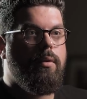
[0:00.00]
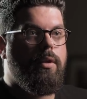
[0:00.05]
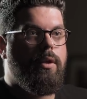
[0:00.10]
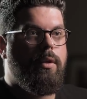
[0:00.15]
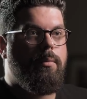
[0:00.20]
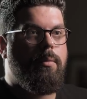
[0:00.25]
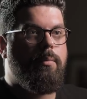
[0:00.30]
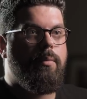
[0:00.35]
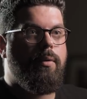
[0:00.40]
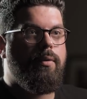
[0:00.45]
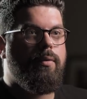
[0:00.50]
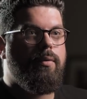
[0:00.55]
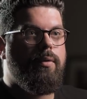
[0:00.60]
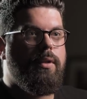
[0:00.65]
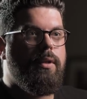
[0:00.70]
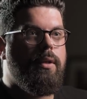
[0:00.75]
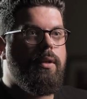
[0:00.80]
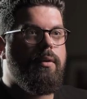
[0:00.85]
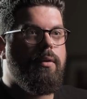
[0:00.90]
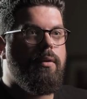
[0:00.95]
ça m'apporte
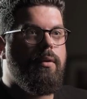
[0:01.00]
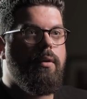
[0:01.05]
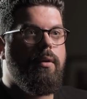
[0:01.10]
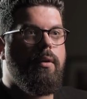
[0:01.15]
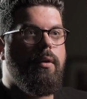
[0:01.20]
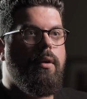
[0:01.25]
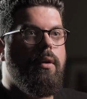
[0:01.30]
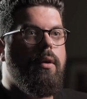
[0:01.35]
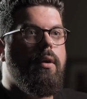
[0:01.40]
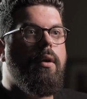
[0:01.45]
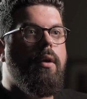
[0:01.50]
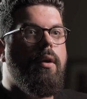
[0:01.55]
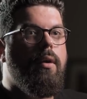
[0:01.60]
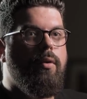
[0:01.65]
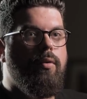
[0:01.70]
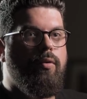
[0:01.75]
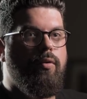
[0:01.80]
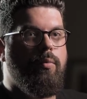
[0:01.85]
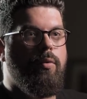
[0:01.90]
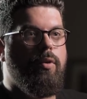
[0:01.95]
aussi du